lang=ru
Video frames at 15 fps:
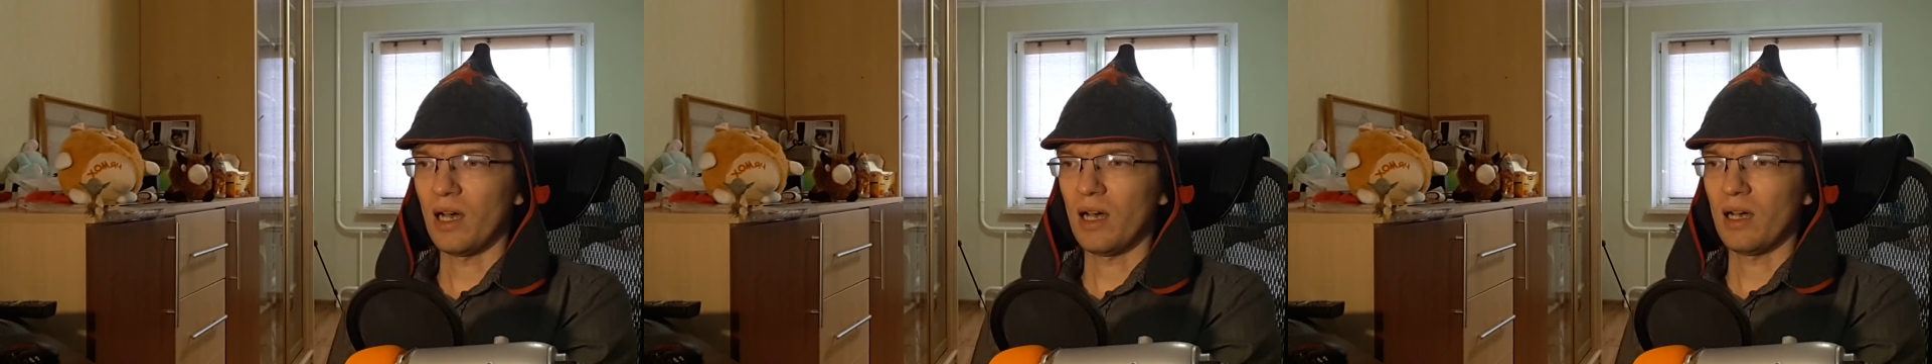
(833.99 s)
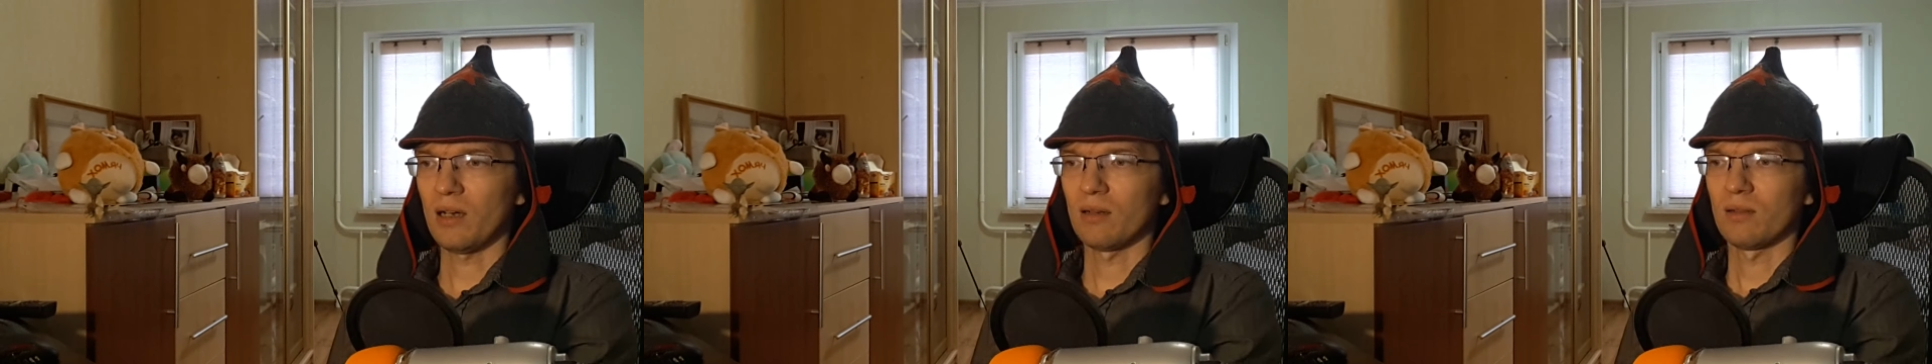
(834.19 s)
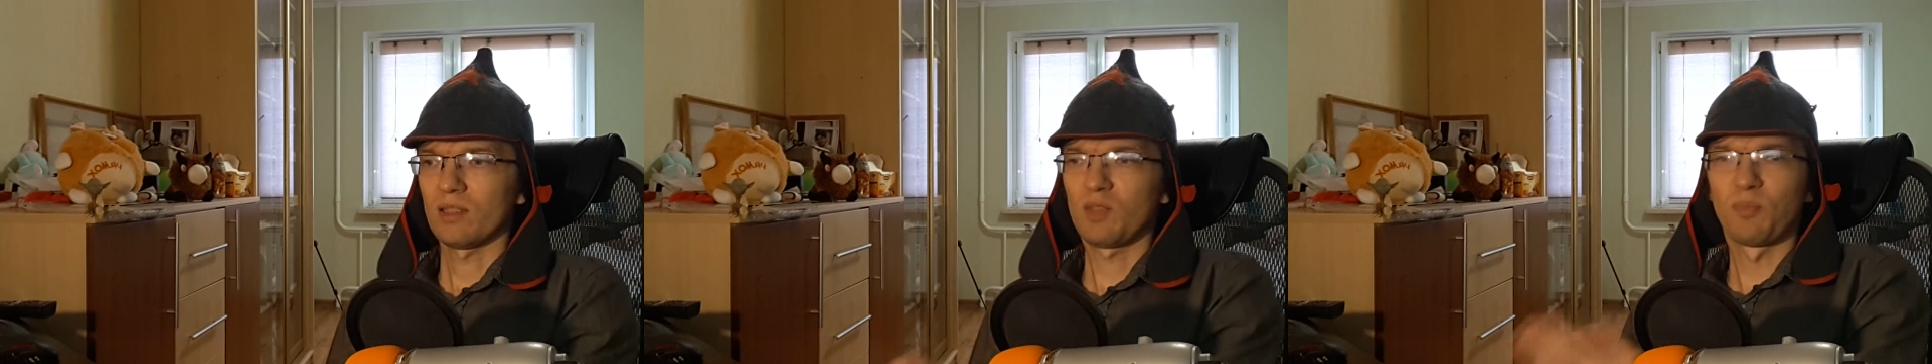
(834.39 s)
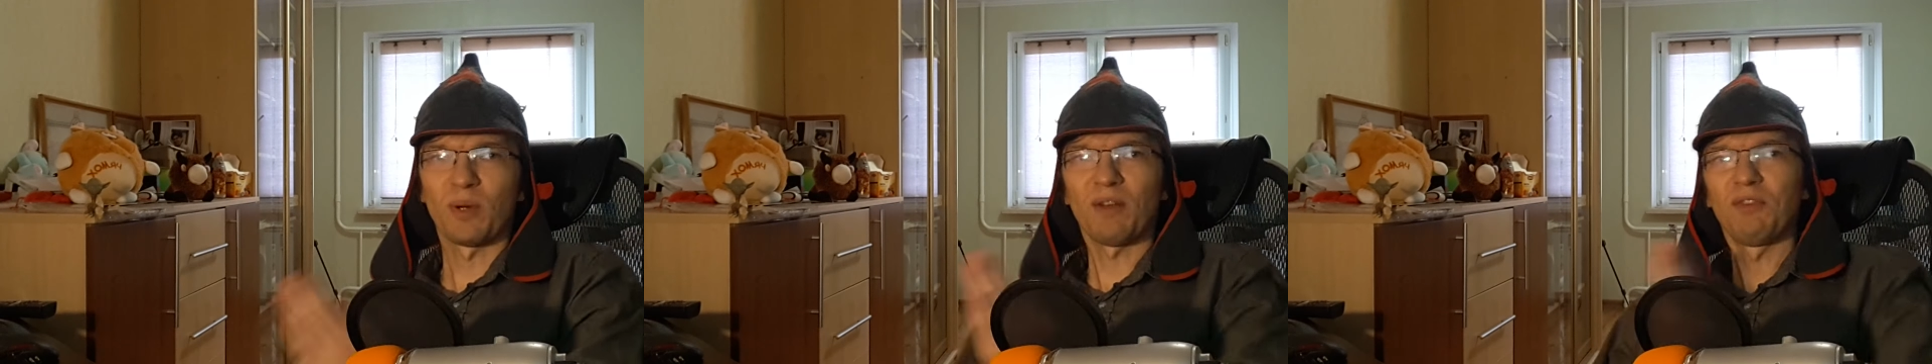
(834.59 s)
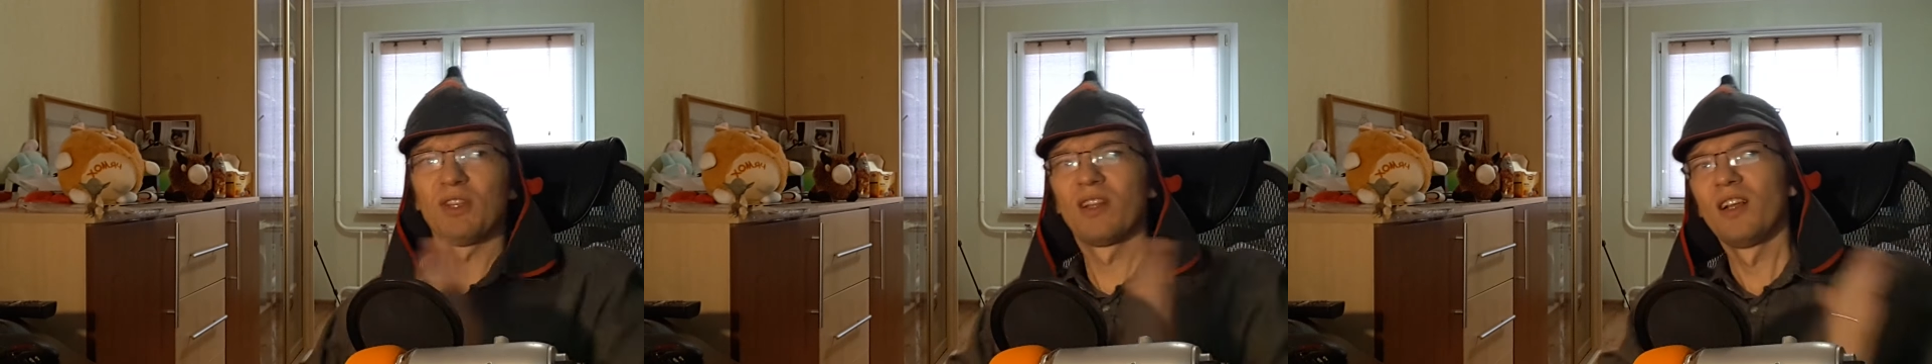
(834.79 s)
а
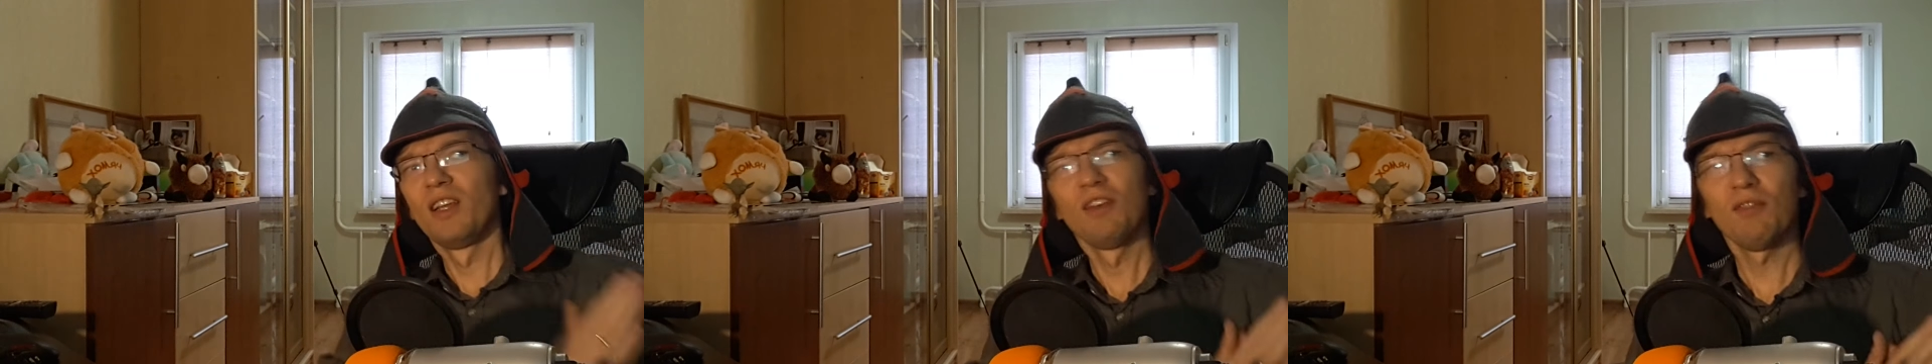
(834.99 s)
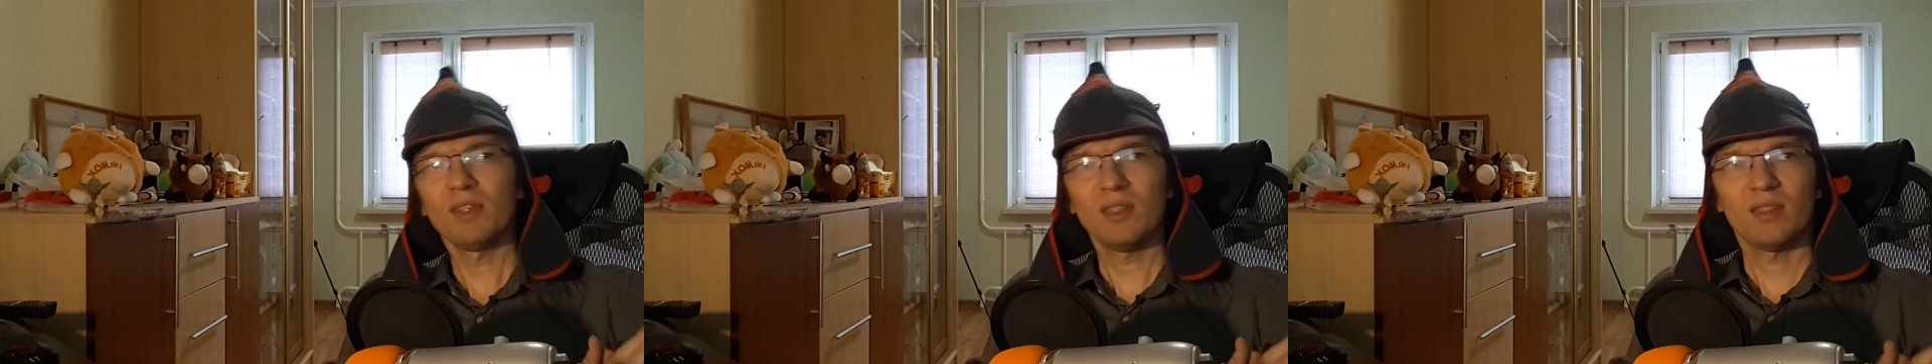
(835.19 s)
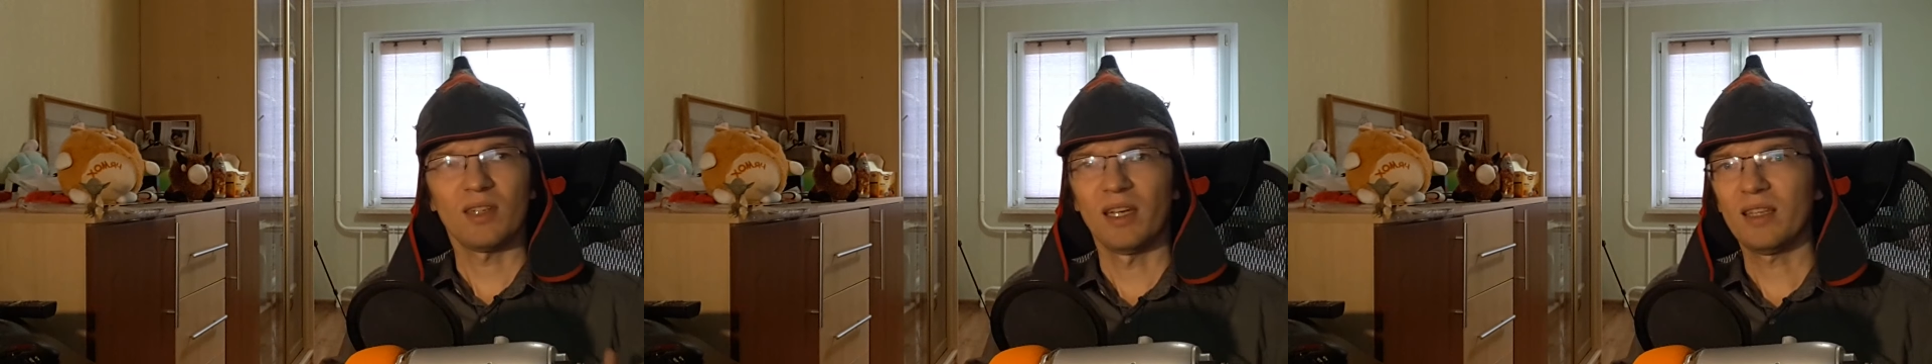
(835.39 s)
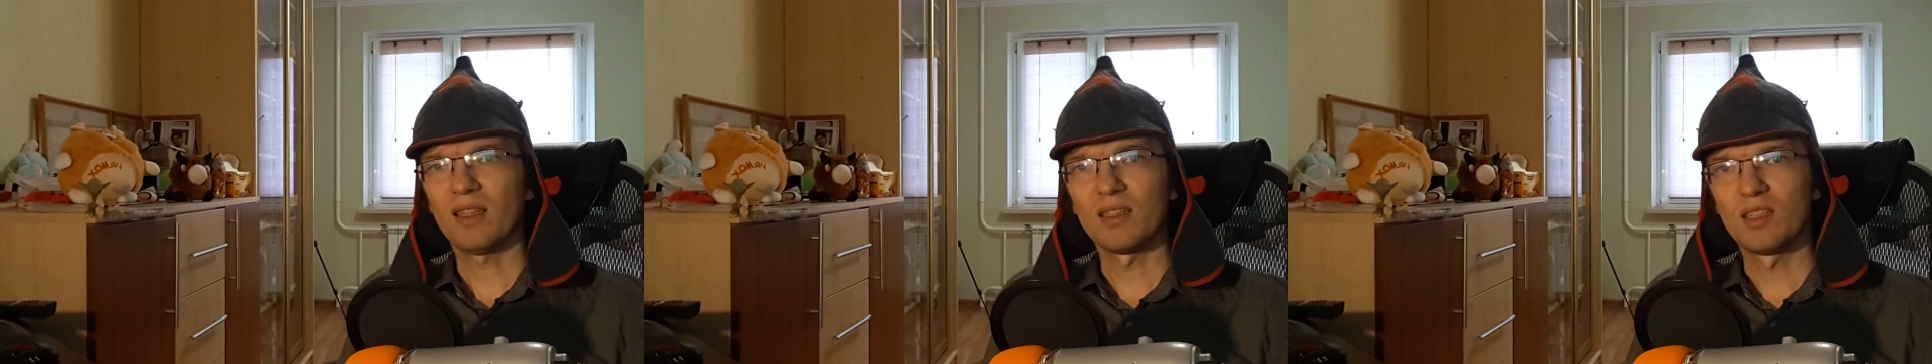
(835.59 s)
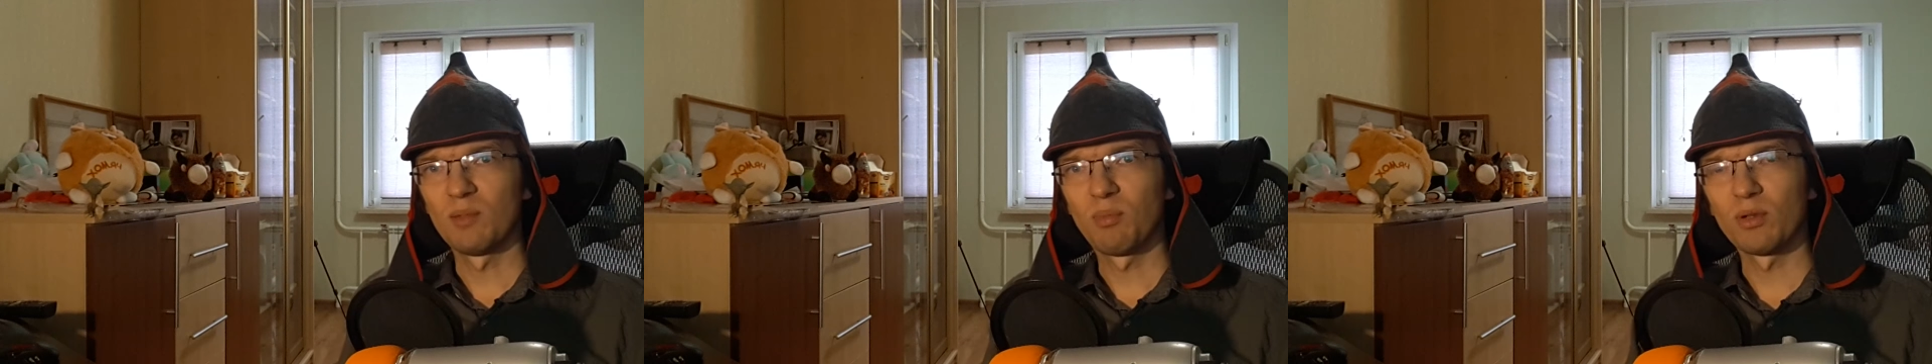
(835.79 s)
справедливость
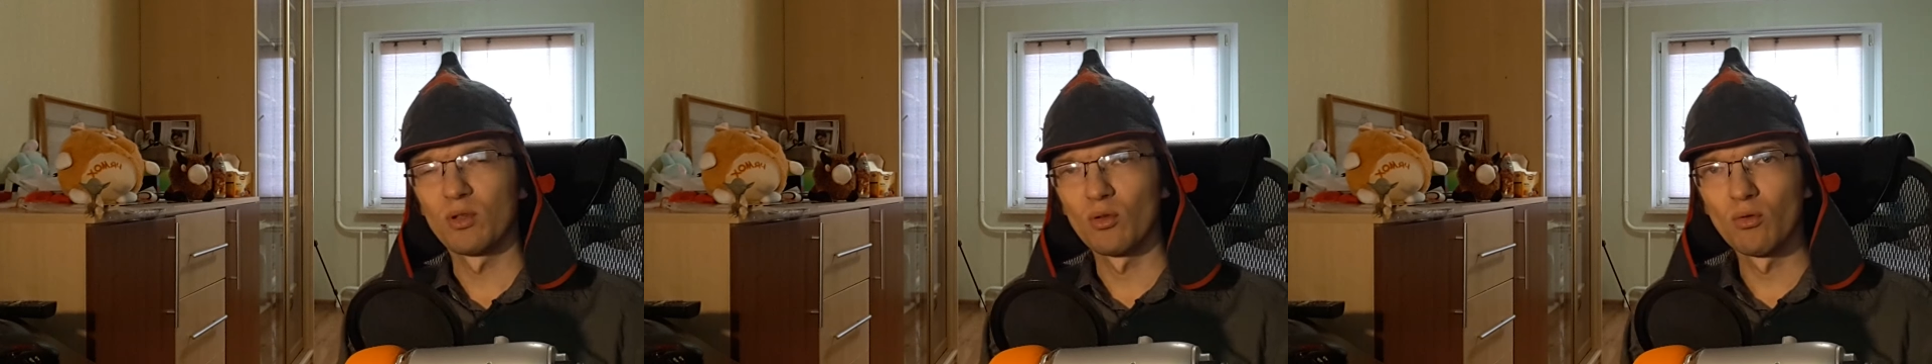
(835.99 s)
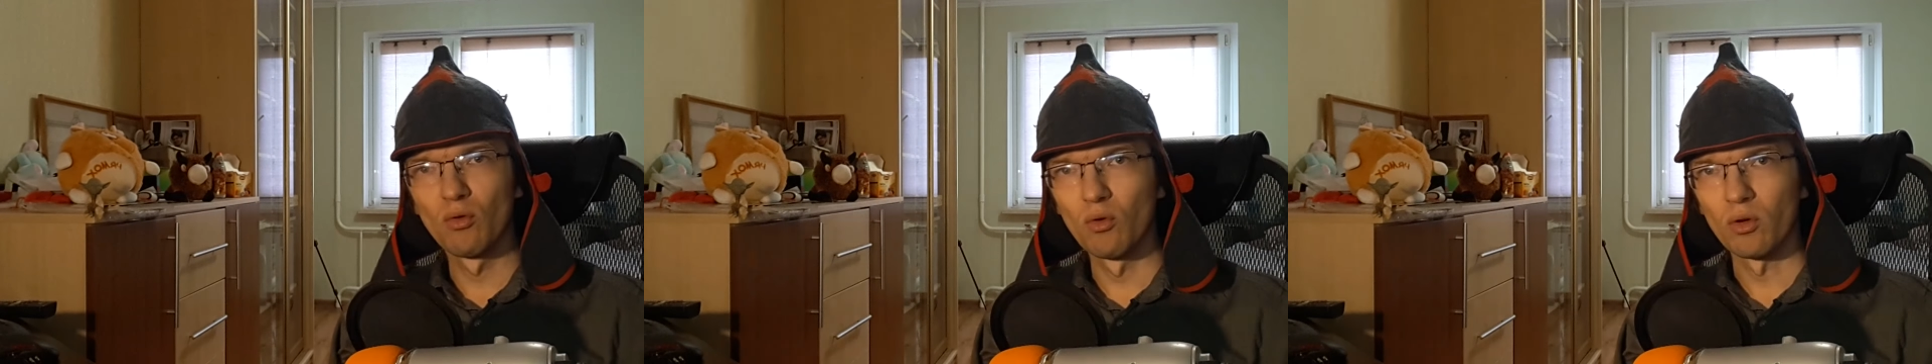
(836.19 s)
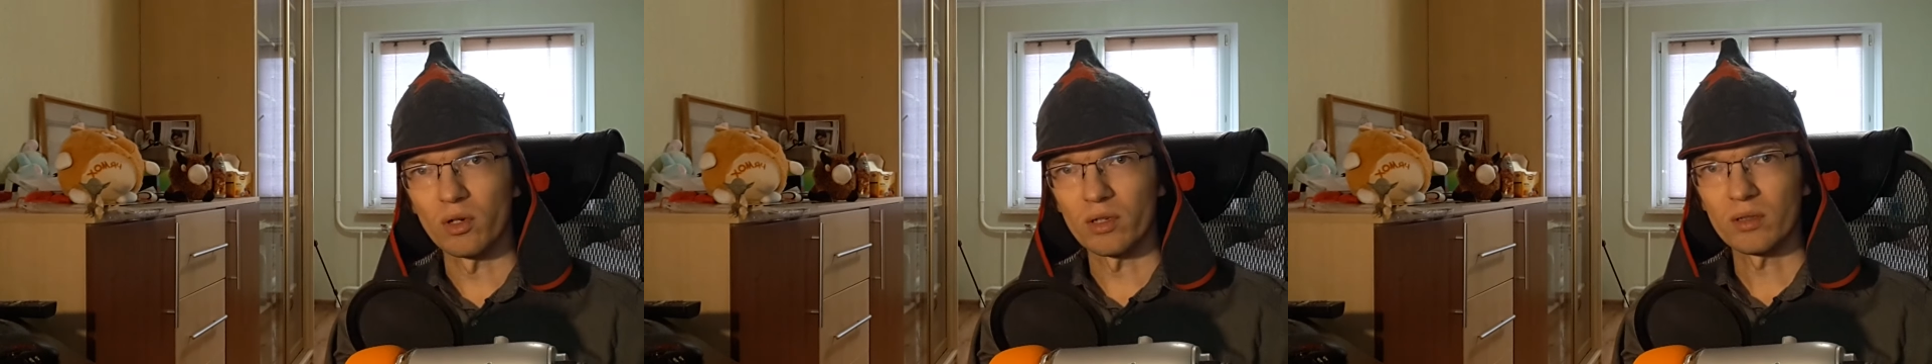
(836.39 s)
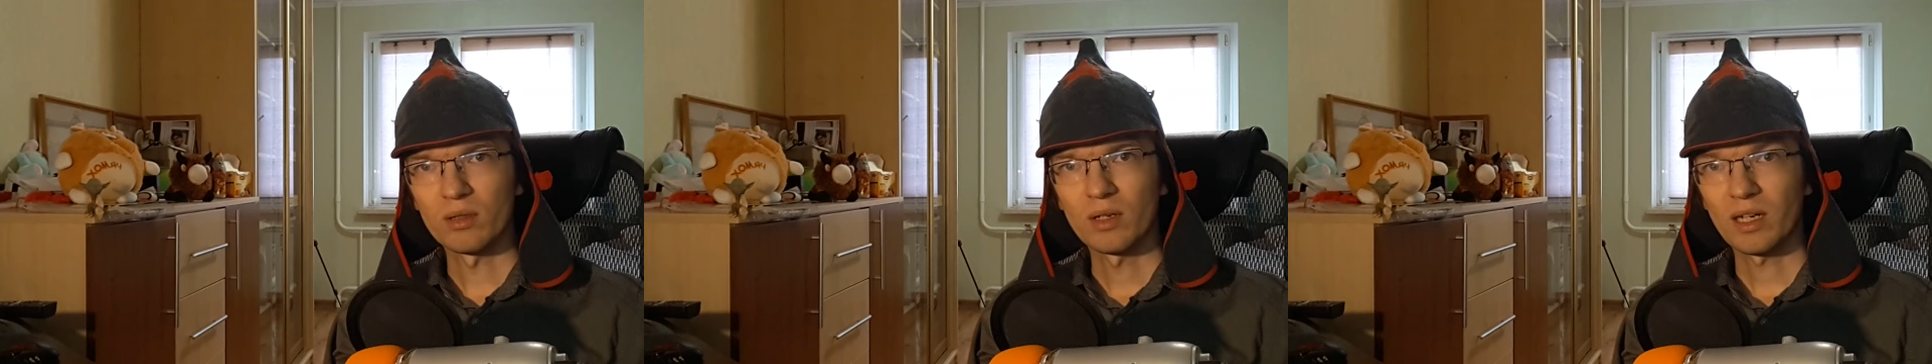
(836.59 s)
это типа другое.